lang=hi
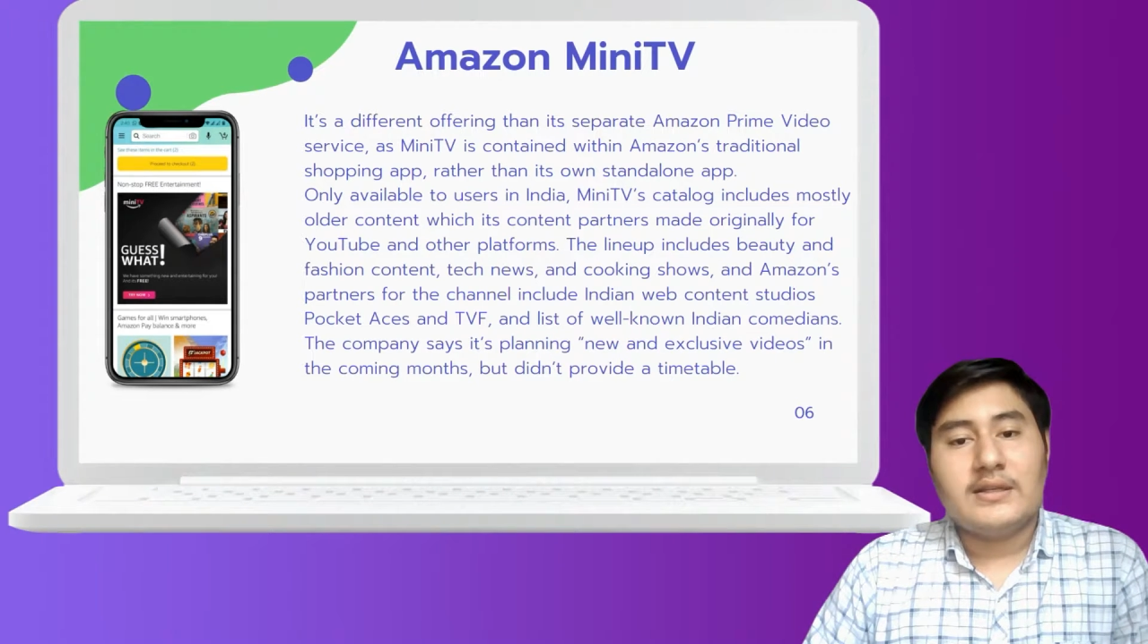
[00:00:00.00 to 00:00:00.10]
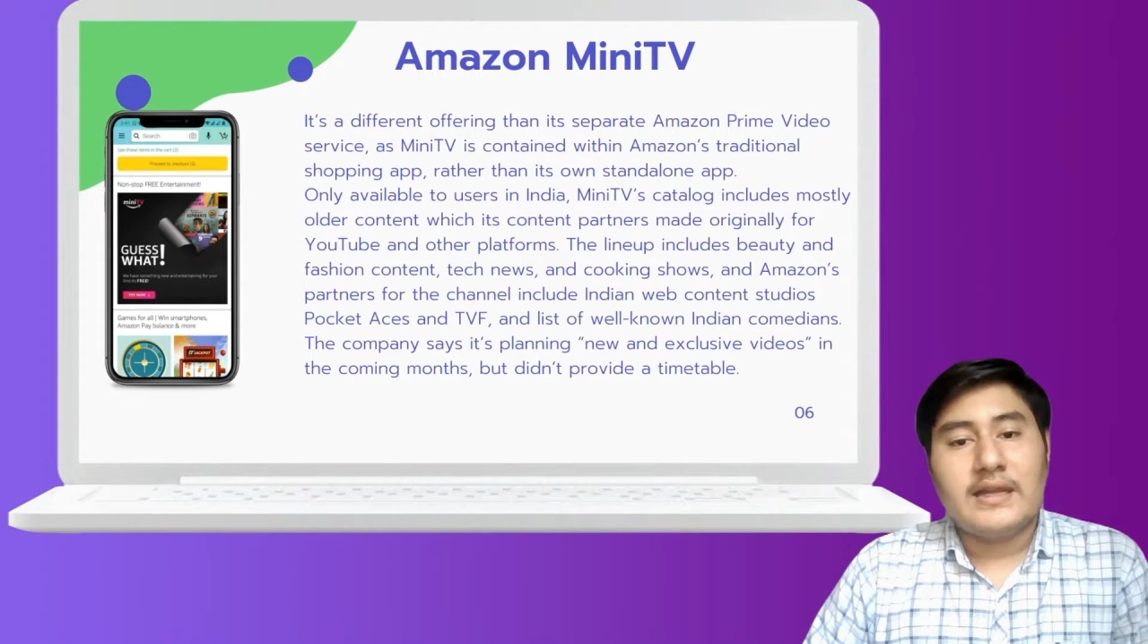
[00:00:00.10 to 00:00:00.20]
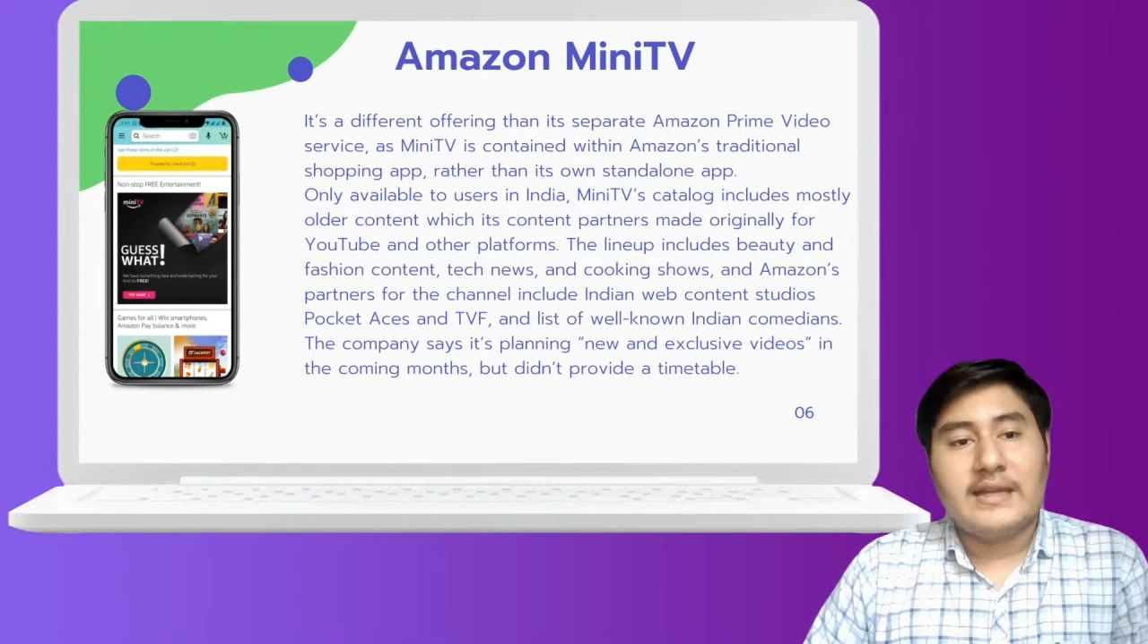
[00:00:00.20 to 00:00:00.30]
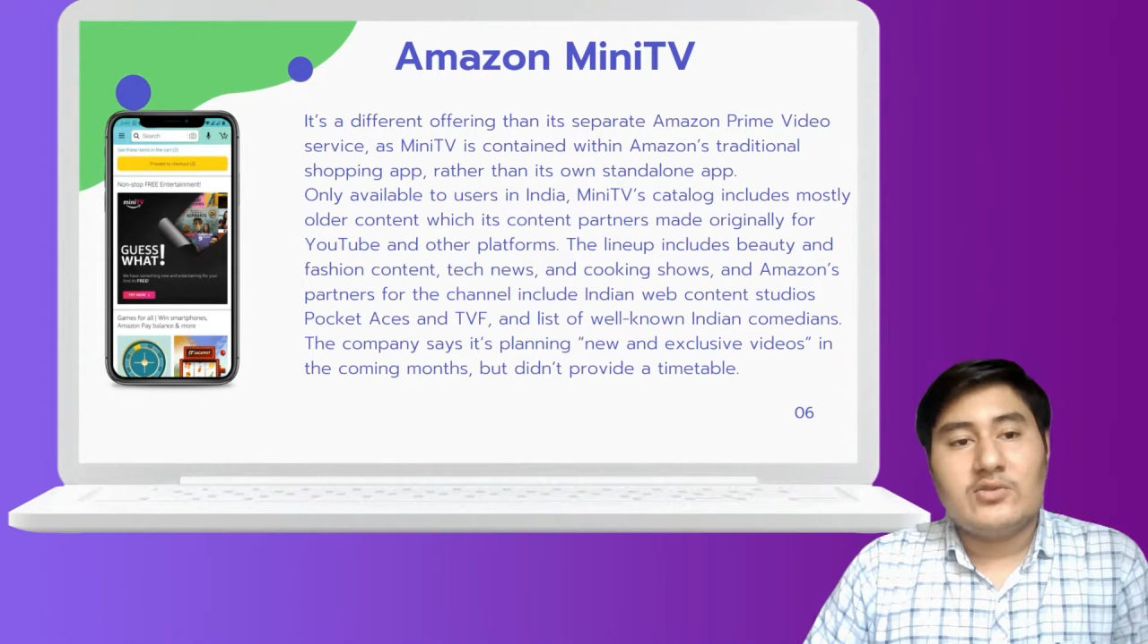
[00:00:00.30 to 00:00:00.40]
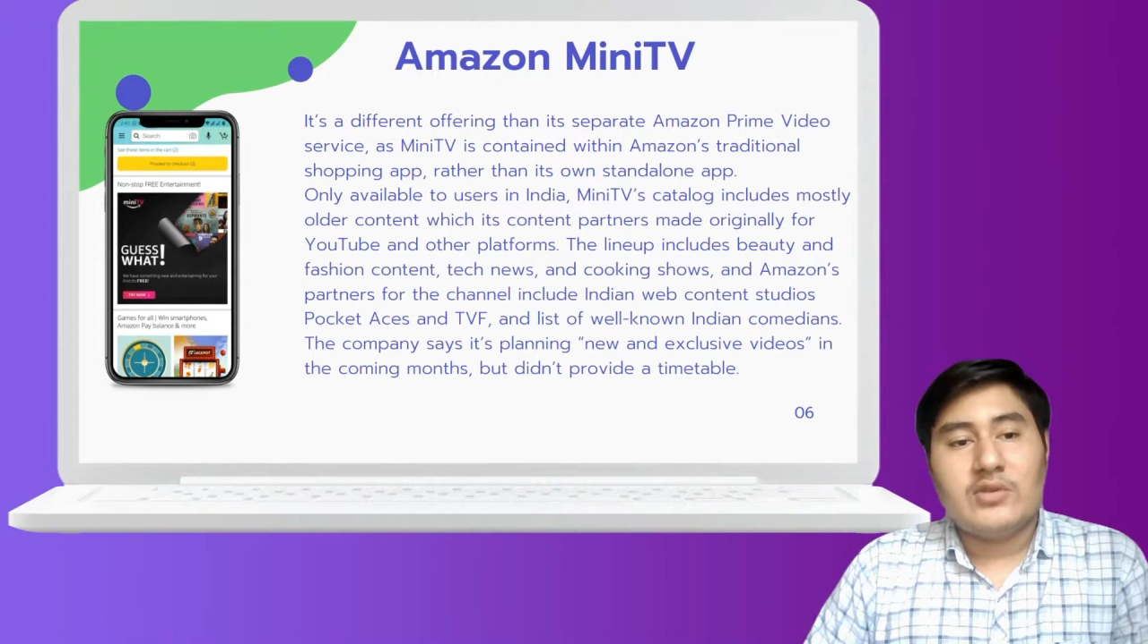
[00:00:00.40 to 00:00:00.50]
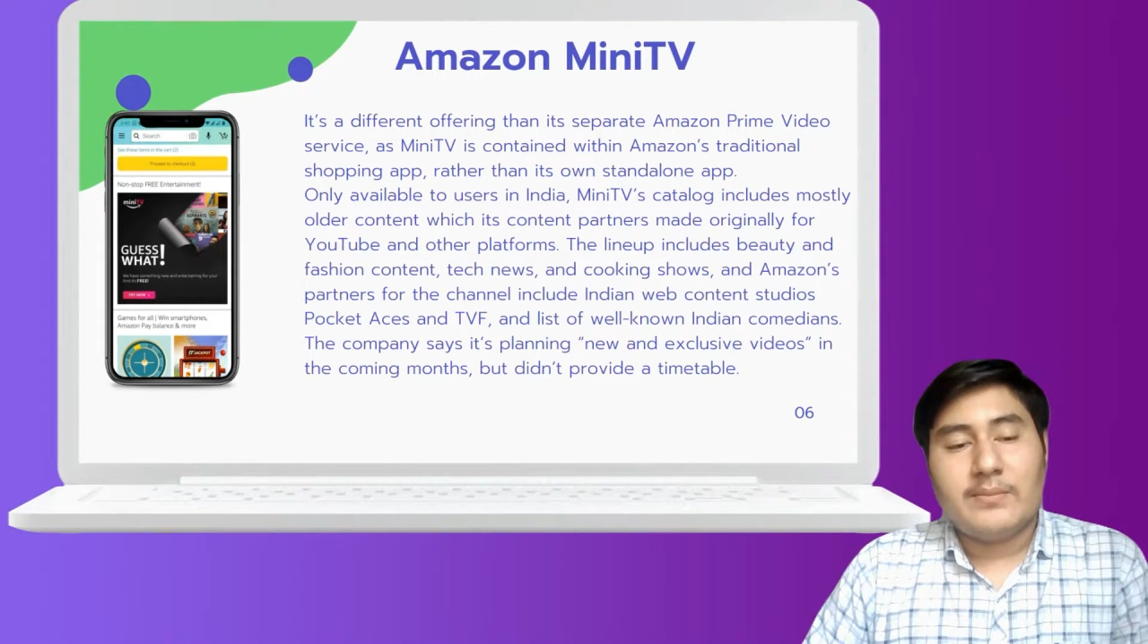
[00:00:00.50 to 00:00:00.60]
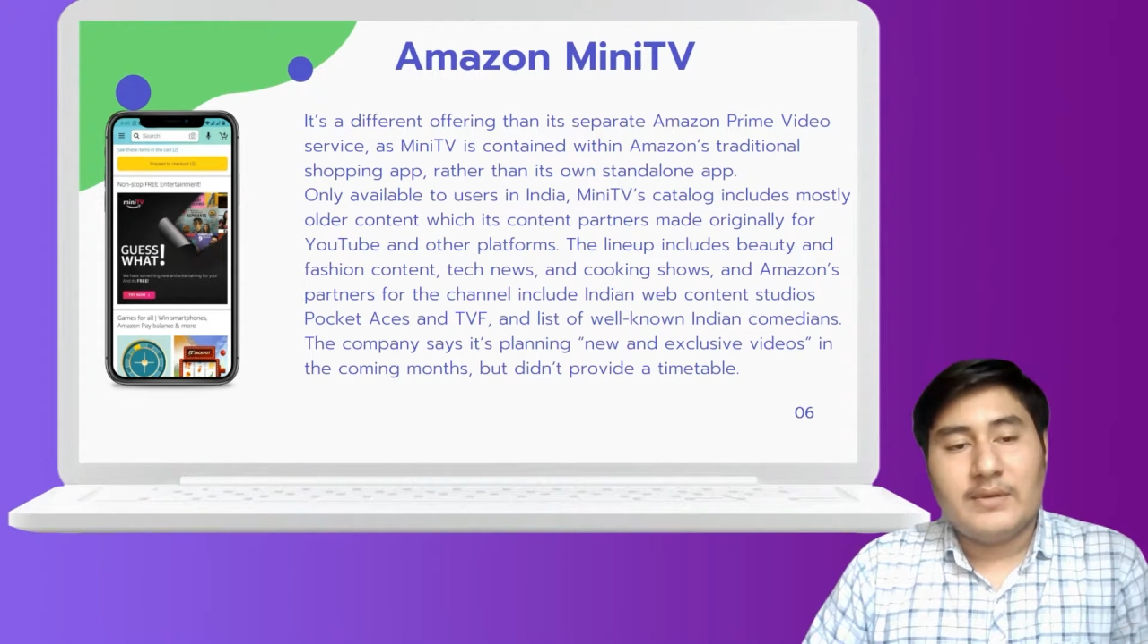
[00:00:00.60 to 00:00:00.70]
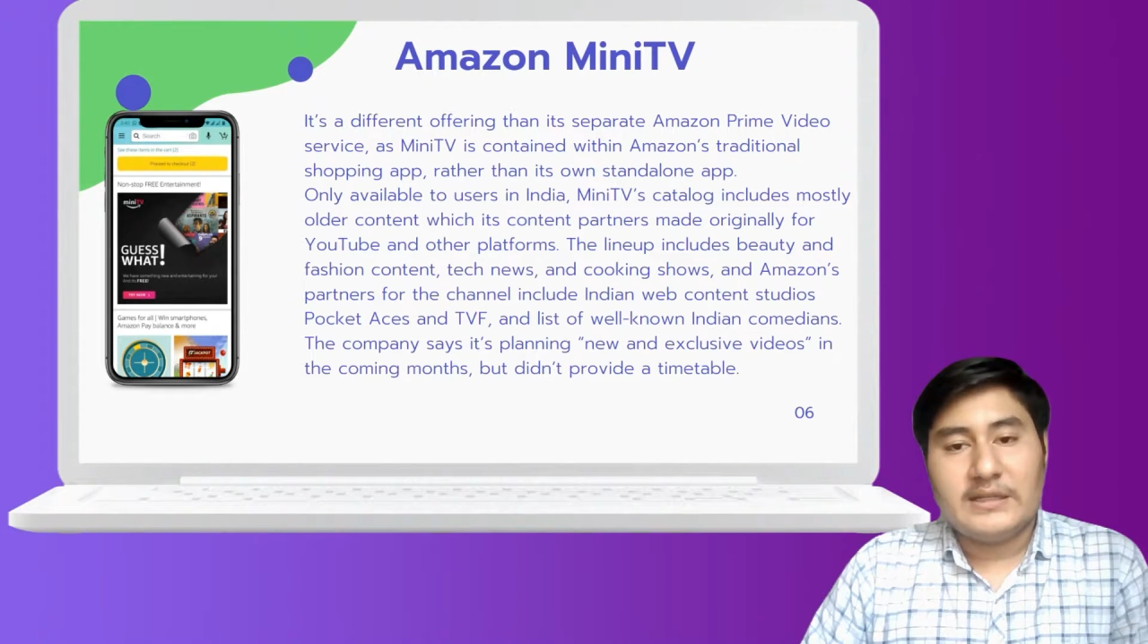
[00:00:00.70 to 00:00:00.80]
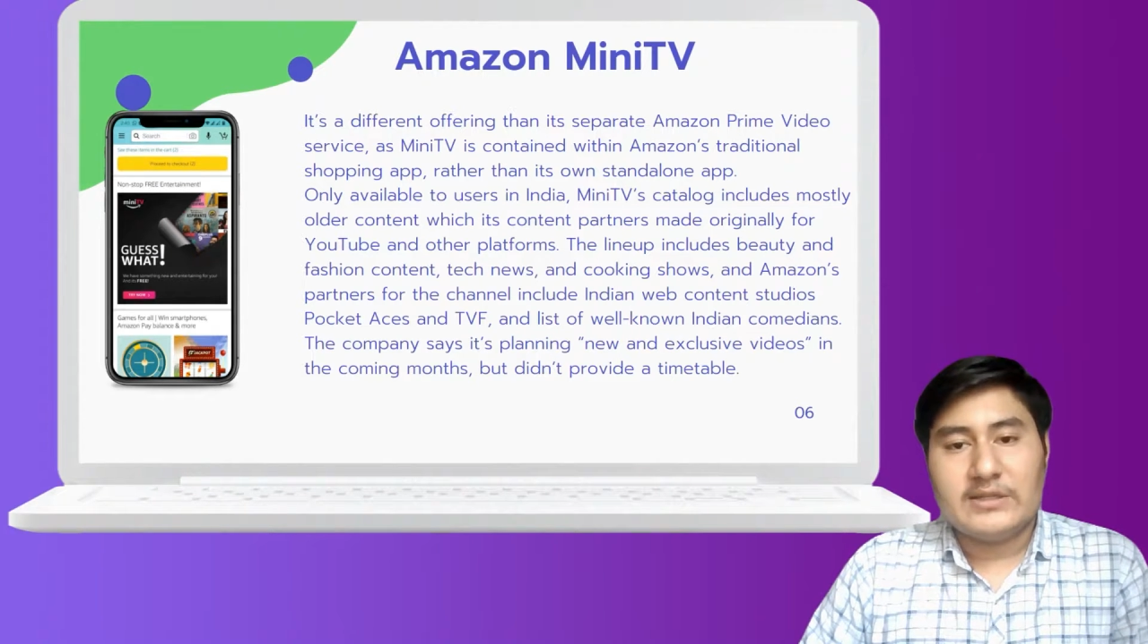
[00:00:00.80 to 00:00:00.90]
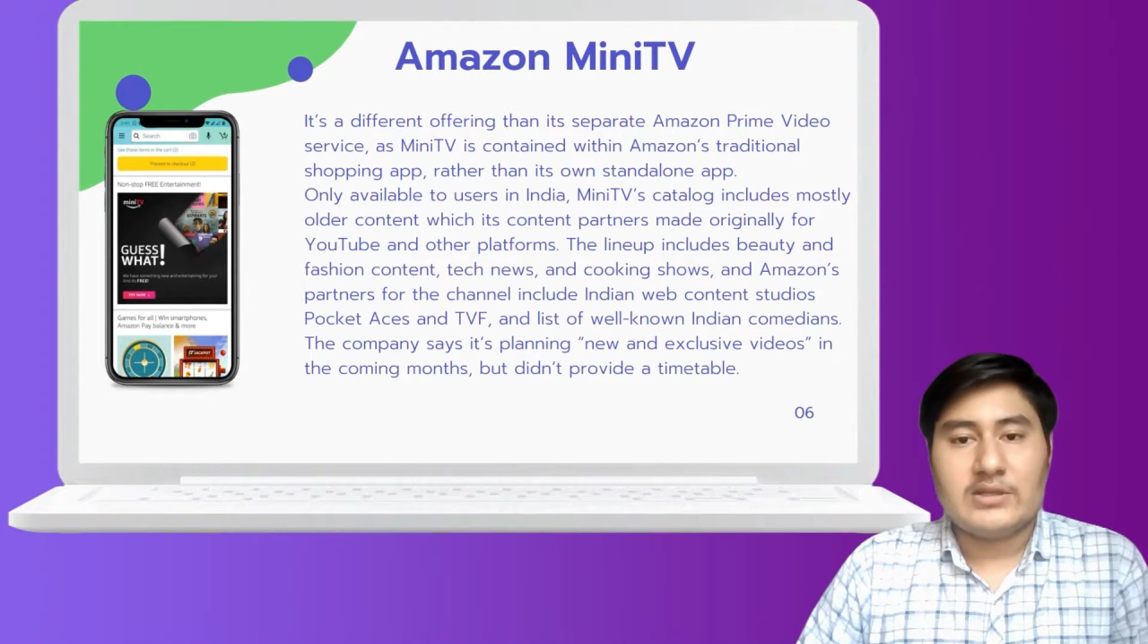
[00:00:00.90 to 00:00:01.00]
के जो
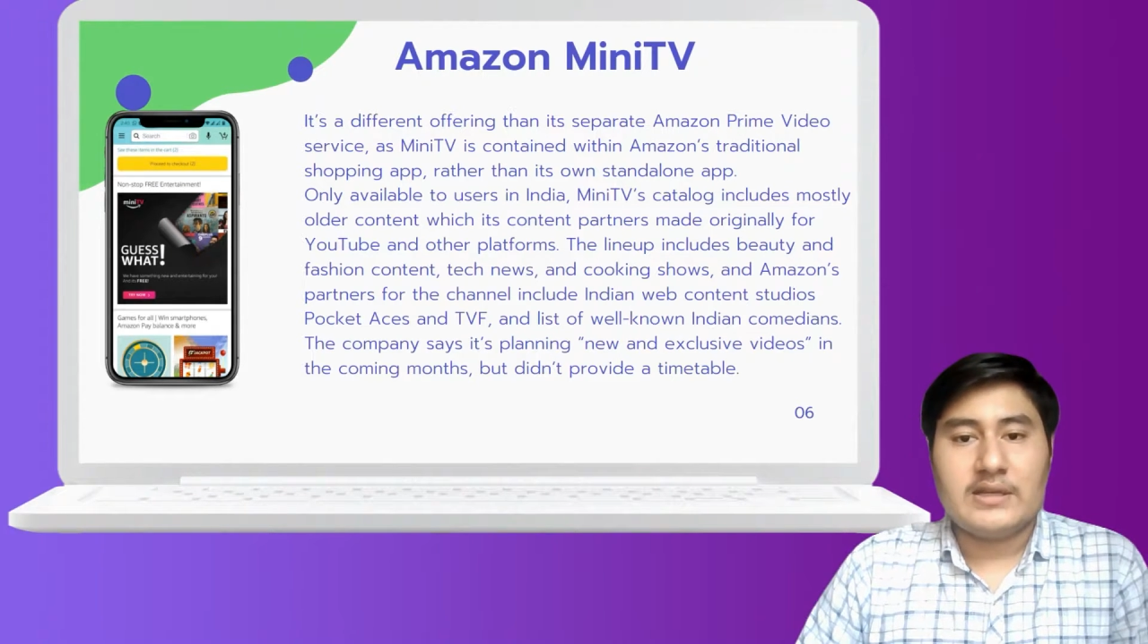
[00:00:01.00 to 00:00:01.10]
एप्लीकेशन